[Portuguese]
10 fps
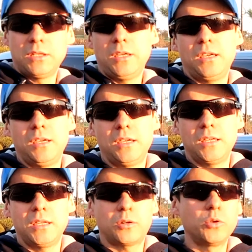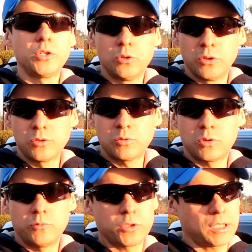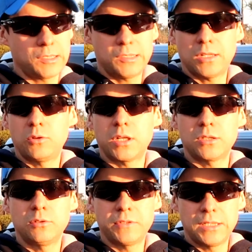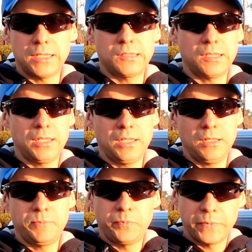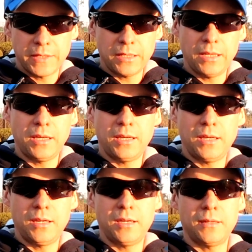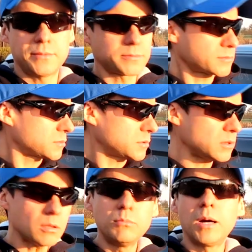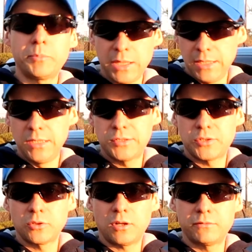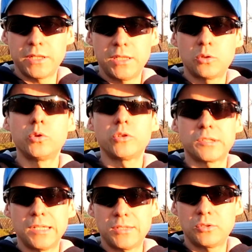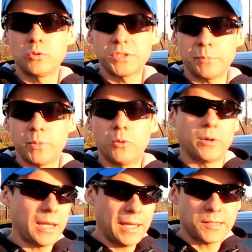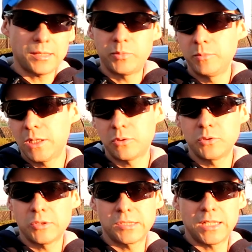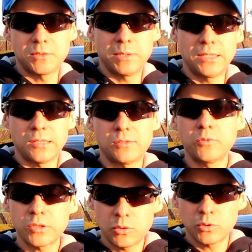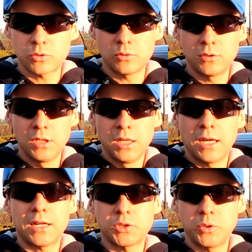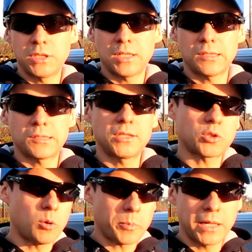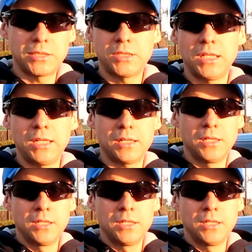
é, curioso que eu vou trazer agora, novidades aí é, uma playlist nova aí, Curiosidades no Japão. Essa é a primeira curiosidade, beleza? Se você gostou, achou interessante, compartilha